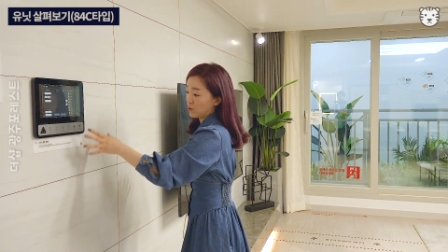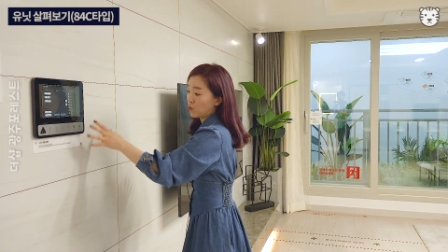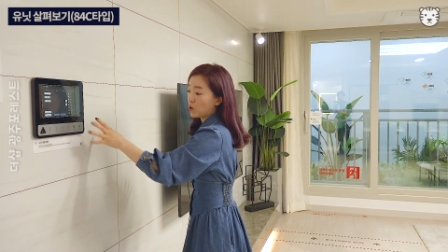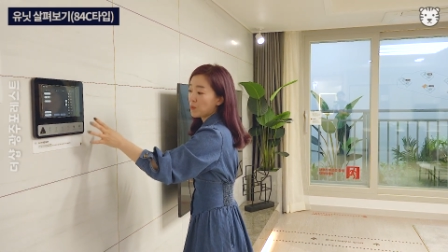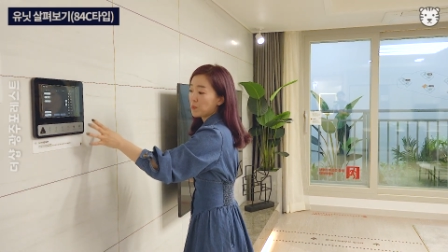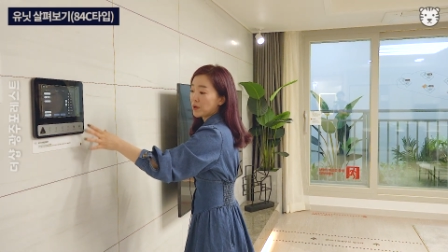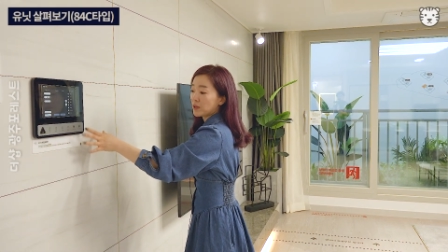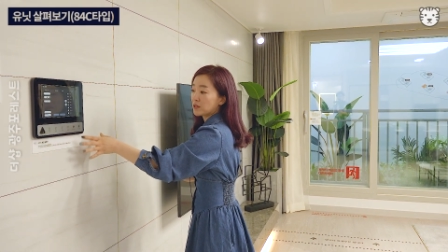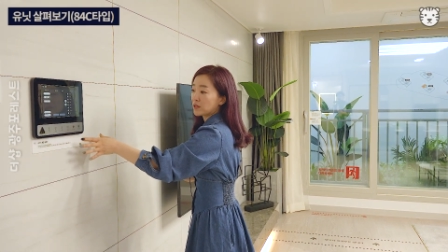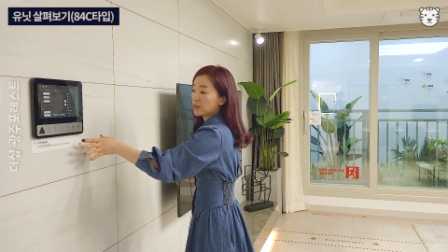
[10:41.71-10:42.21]

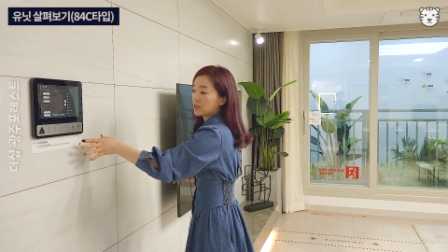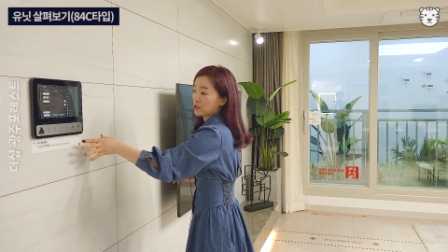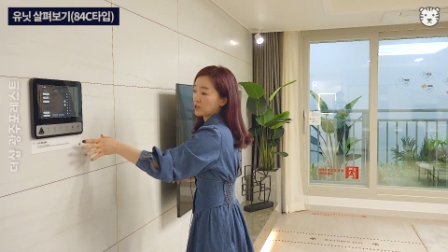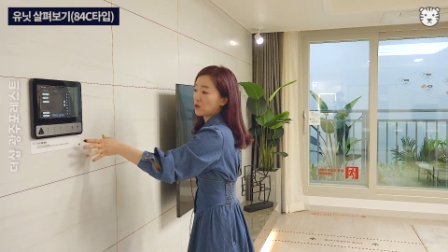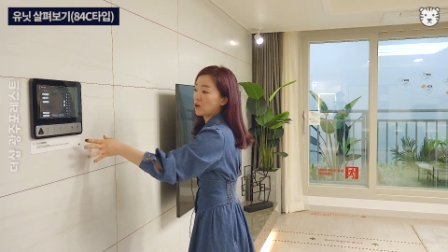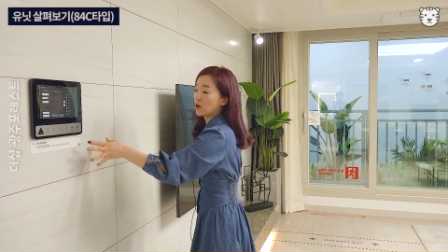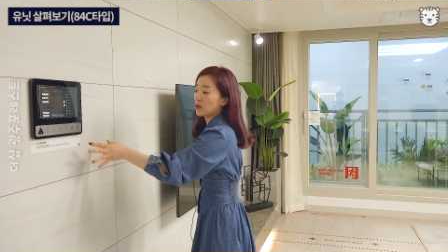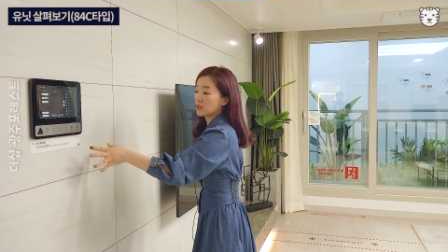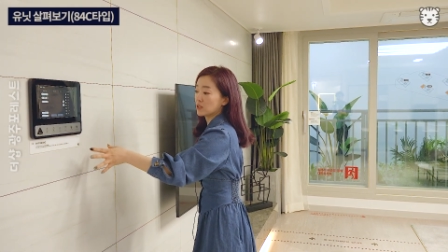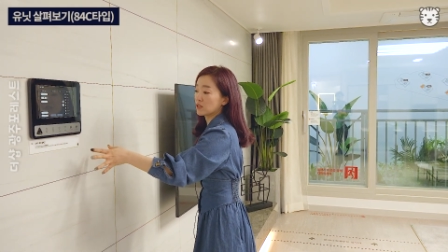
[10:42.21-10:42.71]
월패드가
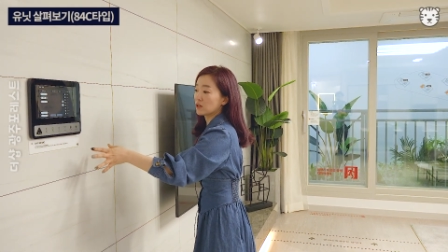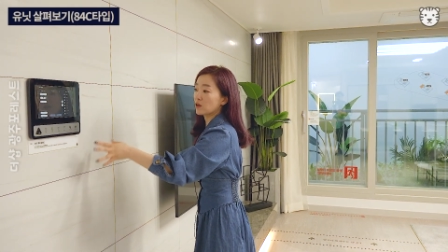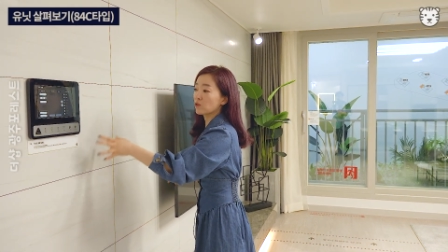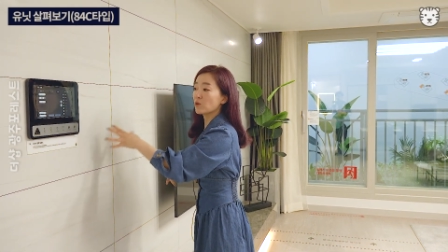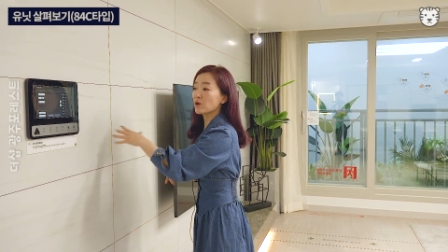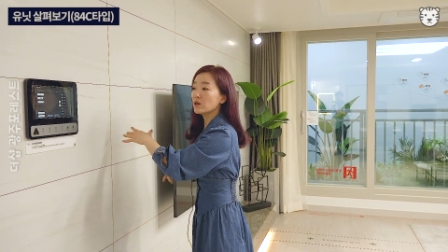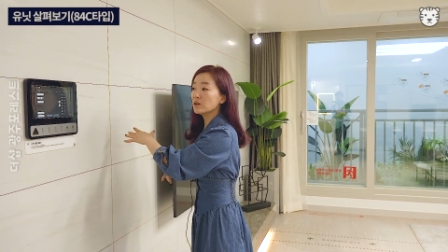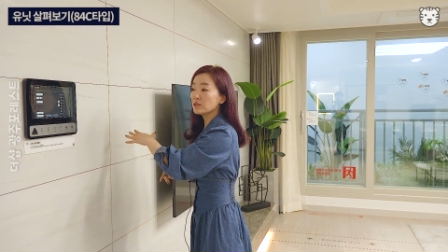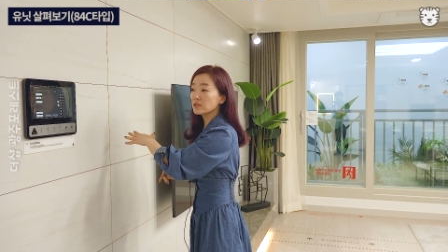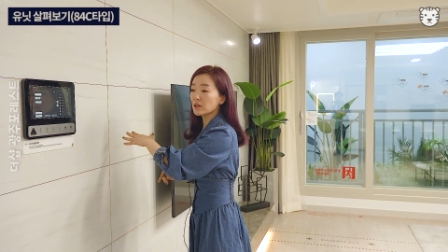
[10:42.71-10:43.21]
들어가 있으니까
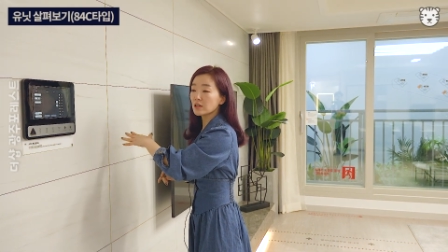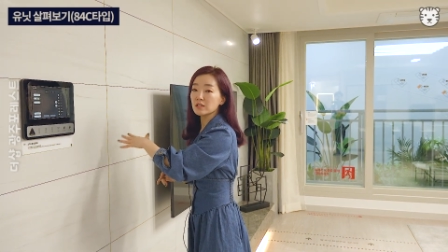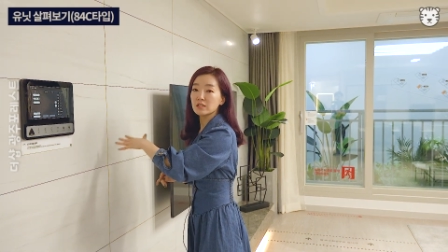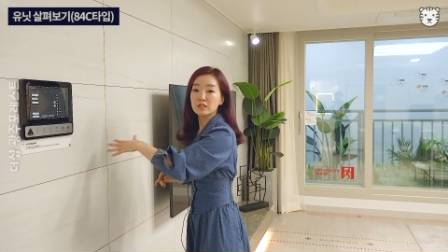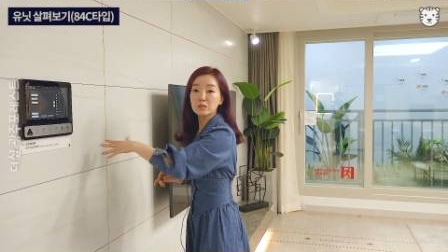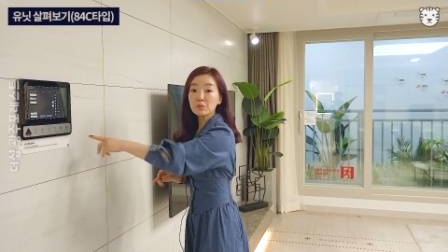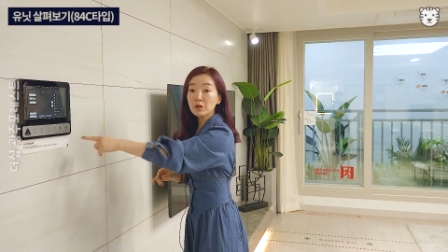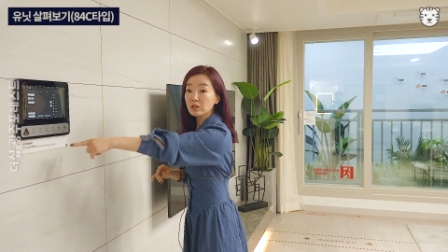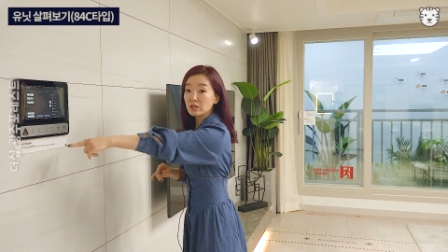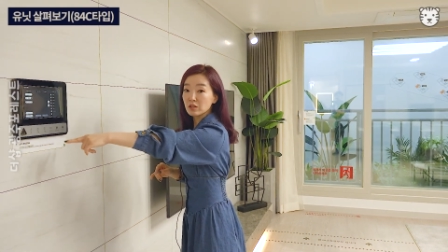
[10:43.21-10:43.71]
굉장히
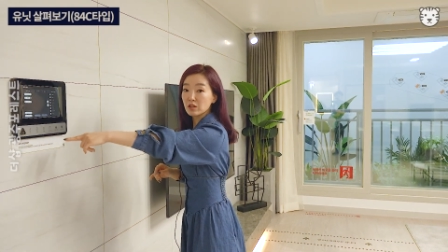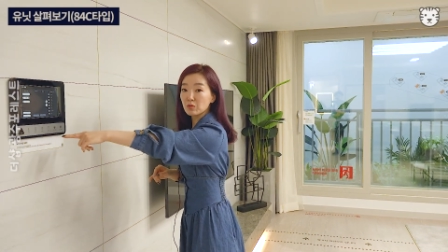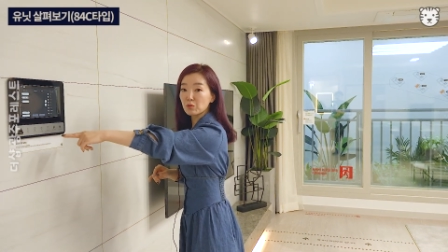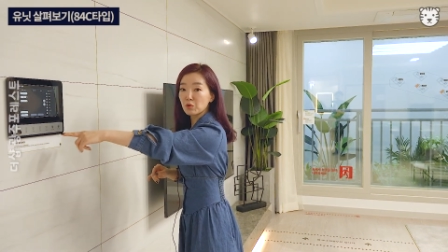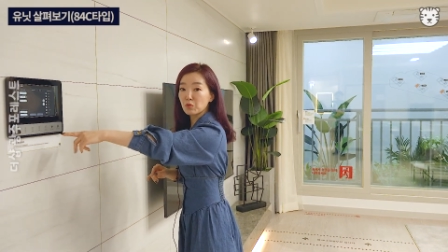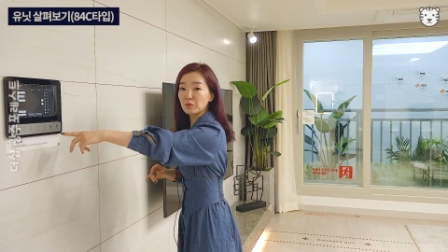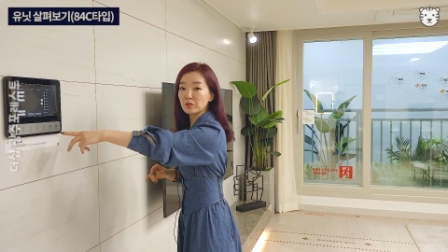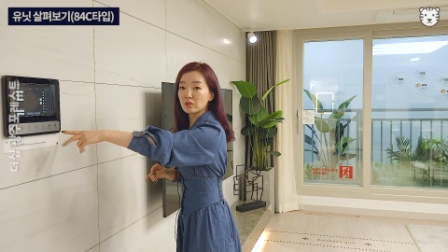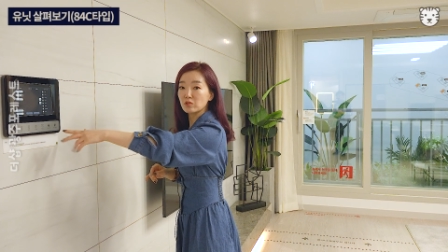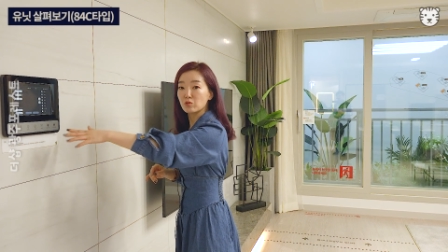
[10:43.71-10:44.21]
스마트해
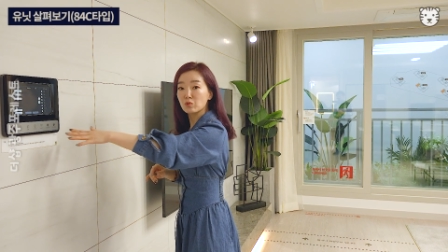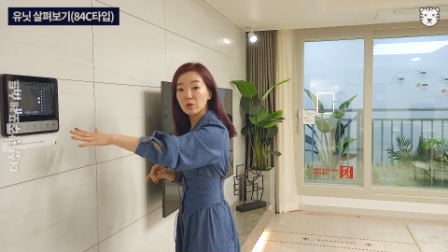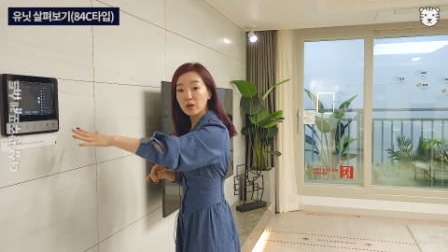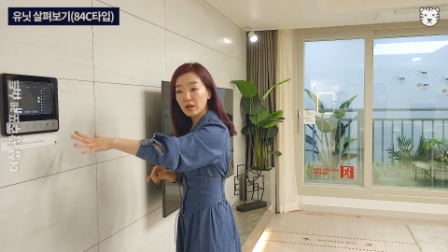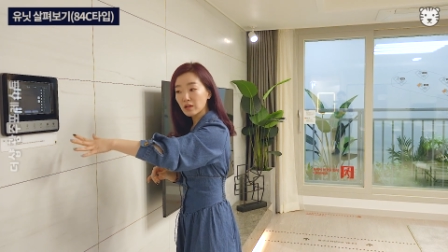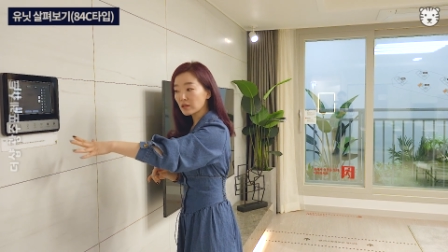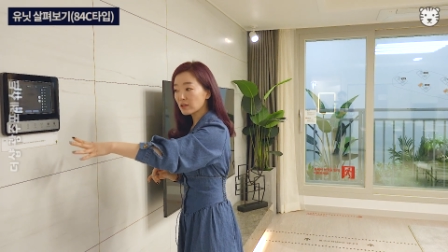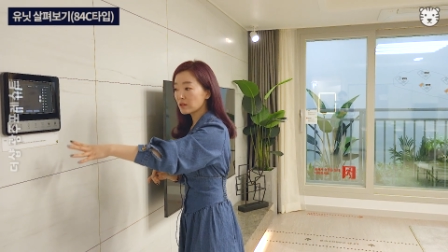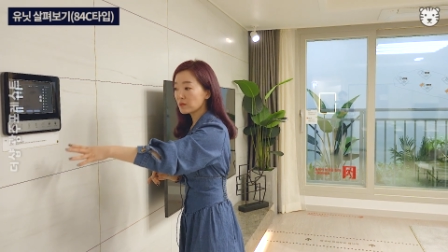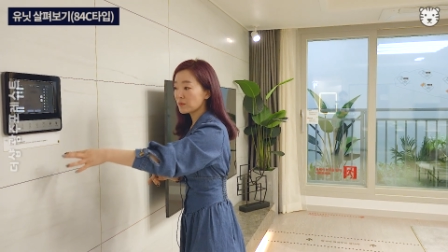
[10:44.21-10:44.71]
보이면서 또
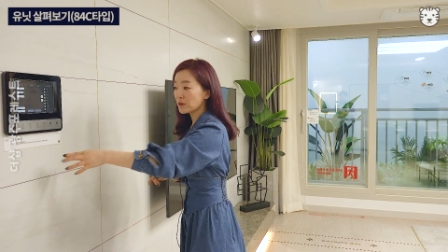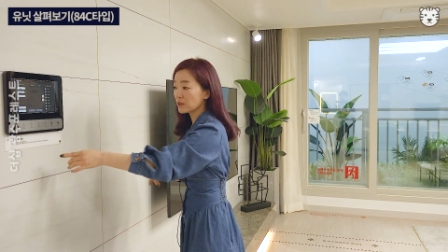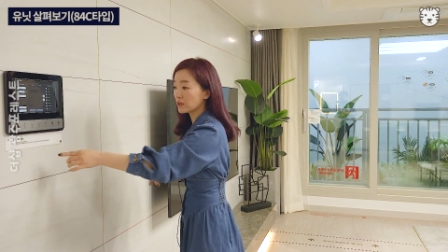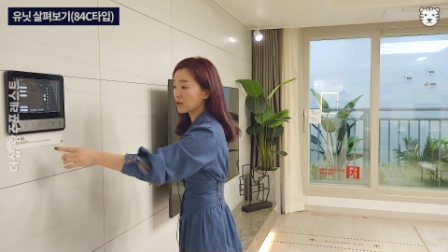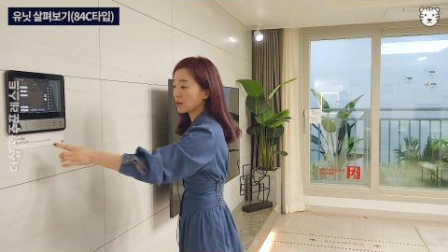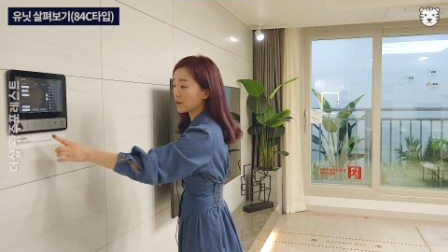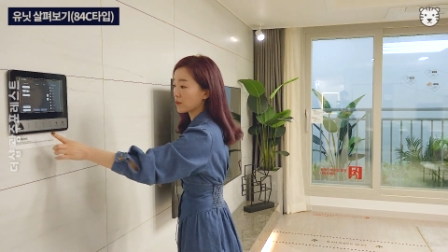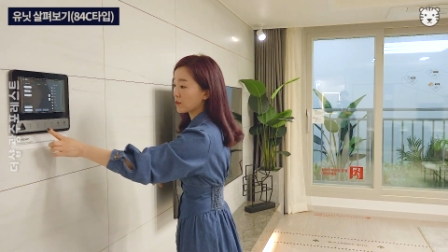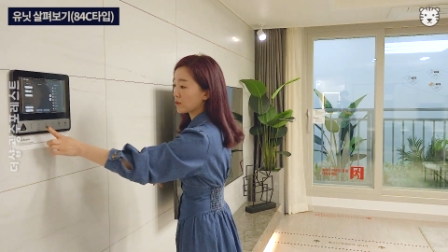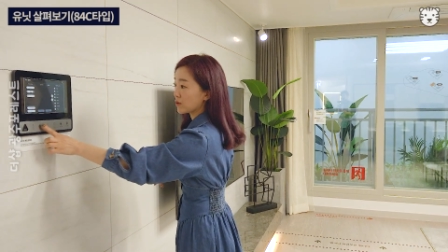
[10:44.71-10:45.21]

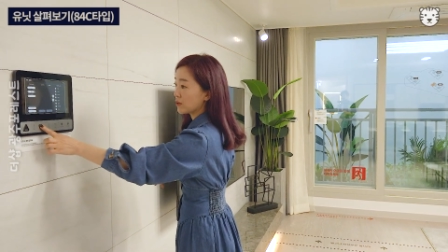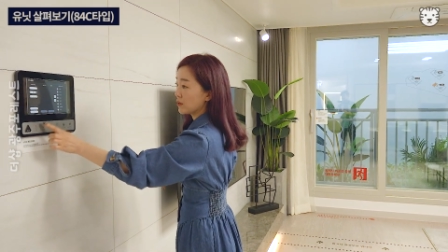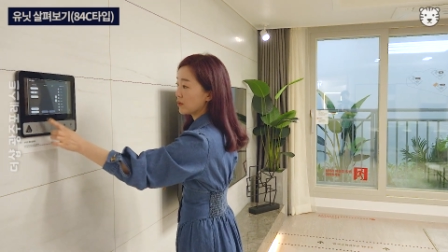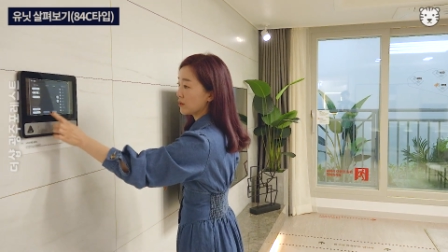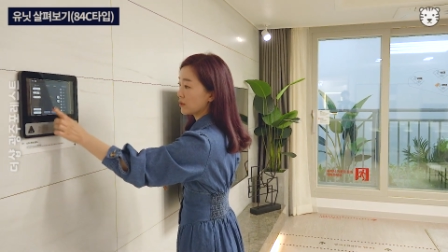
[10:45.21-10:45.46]
깔끔하네요.